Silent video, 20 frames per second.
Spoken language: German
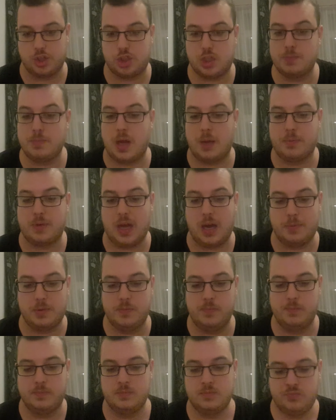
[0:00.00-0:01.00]

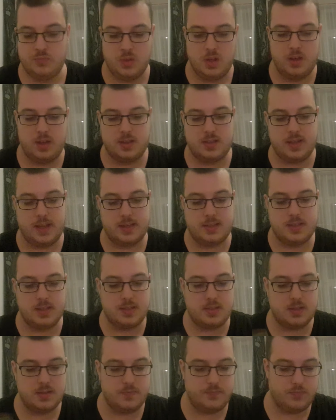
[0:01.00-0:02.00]
Stimmabgabe. Ich zeige es
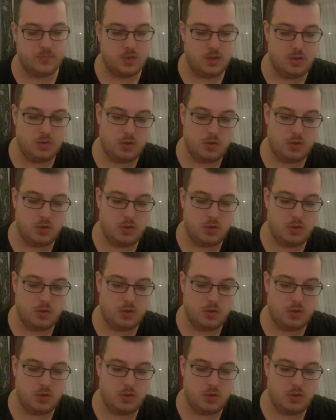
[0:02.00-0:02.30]
jetzt hier